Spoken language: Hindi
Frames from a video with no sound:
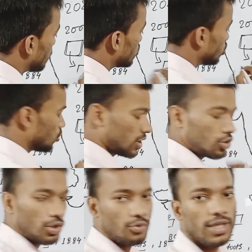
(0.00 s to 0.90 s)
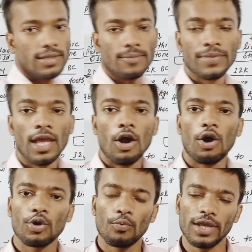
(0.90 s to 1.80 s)
बहुत छोटे छोटे हो जाते हैं
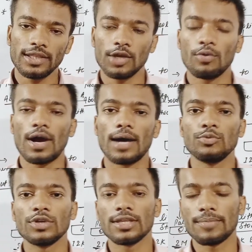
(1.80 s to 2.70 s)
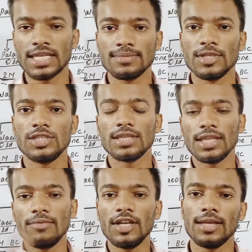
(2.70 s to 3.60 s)
और वही देखो आप 2022 में
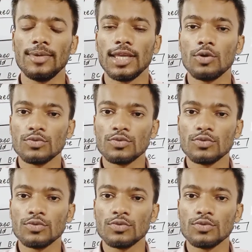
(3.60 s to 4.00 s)
जितने भी टीवी है